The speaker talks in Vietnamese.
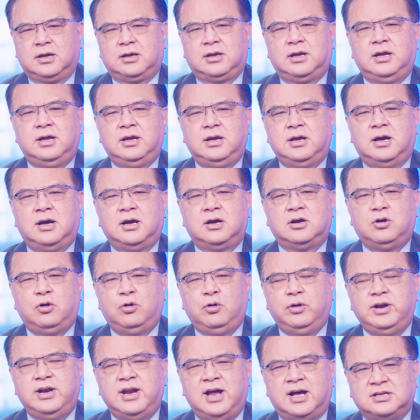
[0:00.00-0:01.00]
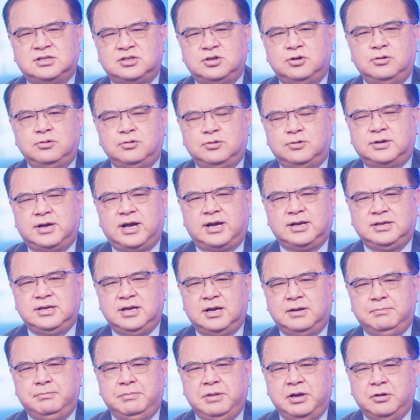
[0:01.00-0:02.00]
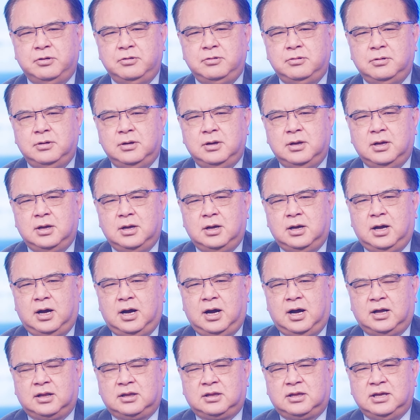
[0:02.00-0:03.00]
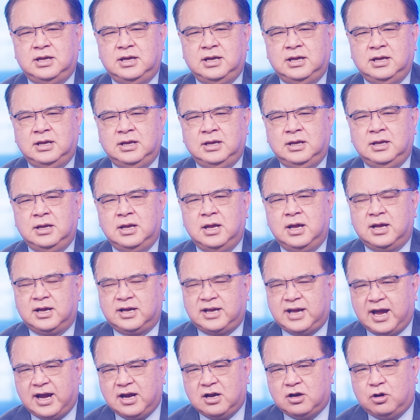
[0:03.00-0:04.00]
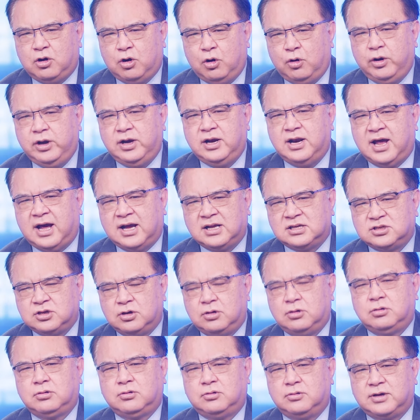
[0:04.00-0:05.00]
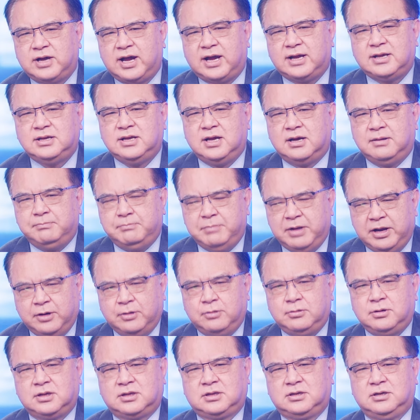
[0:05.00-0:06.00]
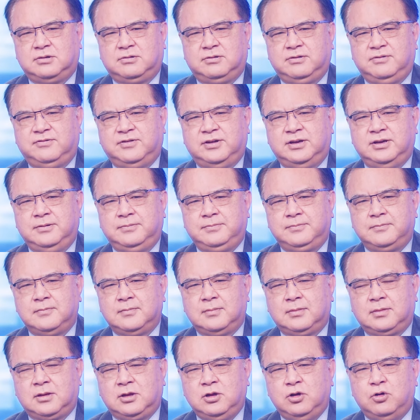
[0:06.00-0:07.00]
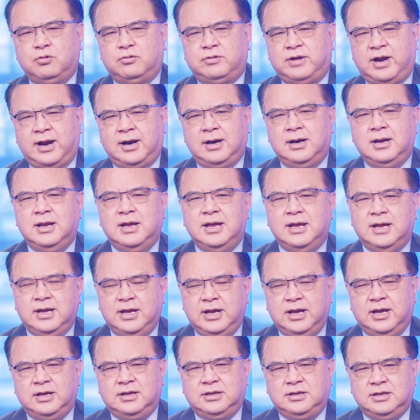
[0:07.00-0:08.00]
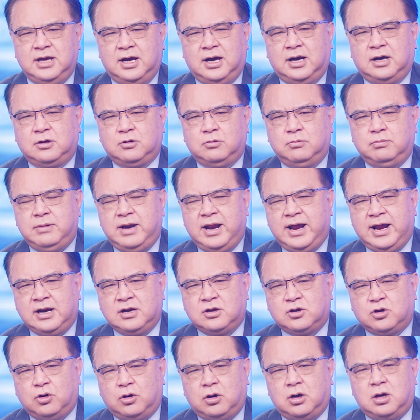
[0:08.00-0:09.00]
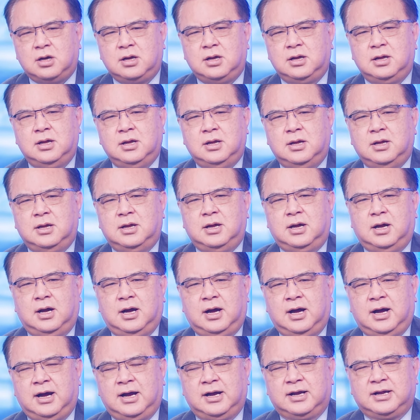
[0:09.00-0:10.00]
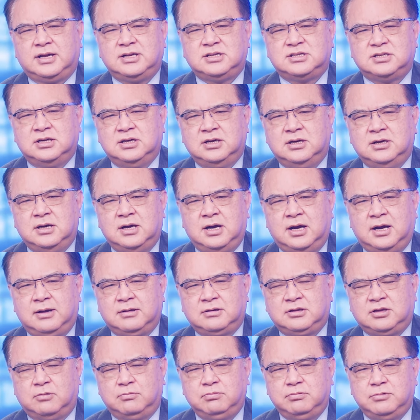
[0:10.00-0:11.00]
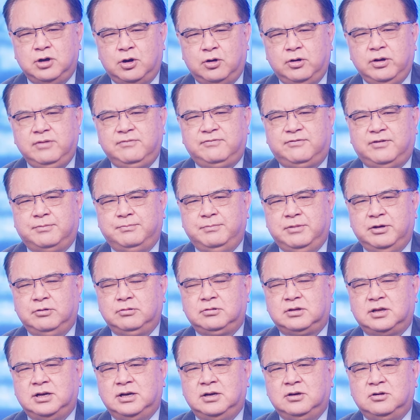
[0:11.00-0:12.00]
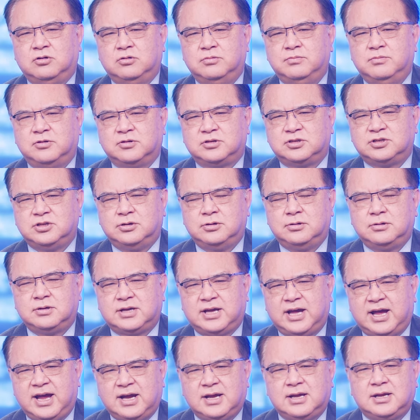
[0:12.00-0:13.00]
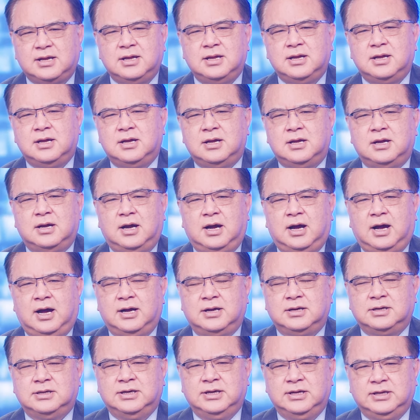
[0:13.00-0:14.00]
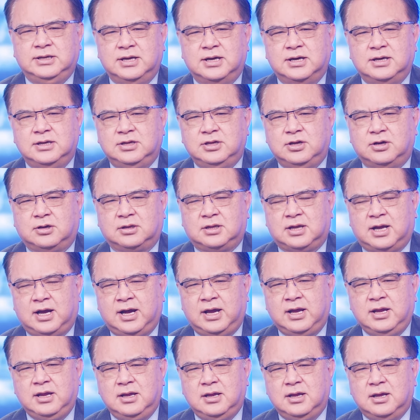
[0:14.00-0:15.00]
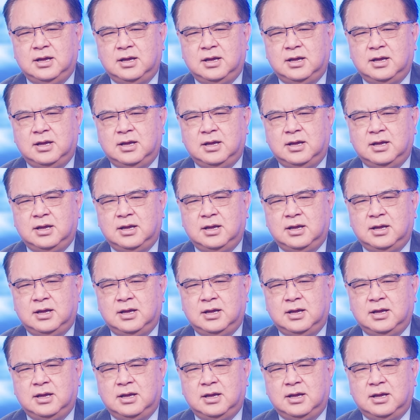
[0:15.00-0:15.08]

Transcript: cái à, khối đa số của các dân biểu à, thì các khối đa số của các dân biểu đó thưa quý vị dù rằng hiện giờ cũng đang có à, cái sự à, chống đối và biểu tình của một số các à, người dân do thái